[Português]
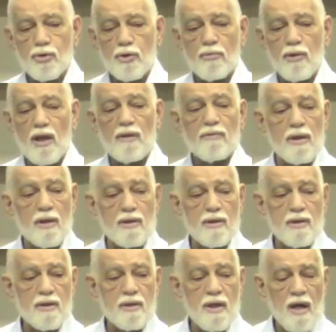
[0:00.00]
são lendas,
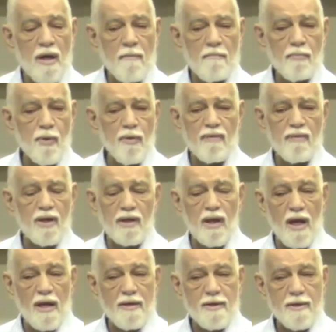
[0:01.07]
não é
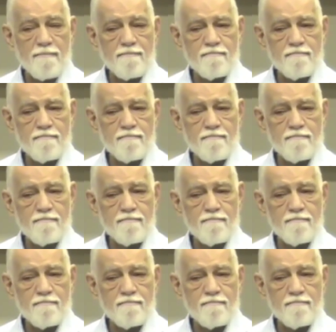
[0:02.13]
verdade?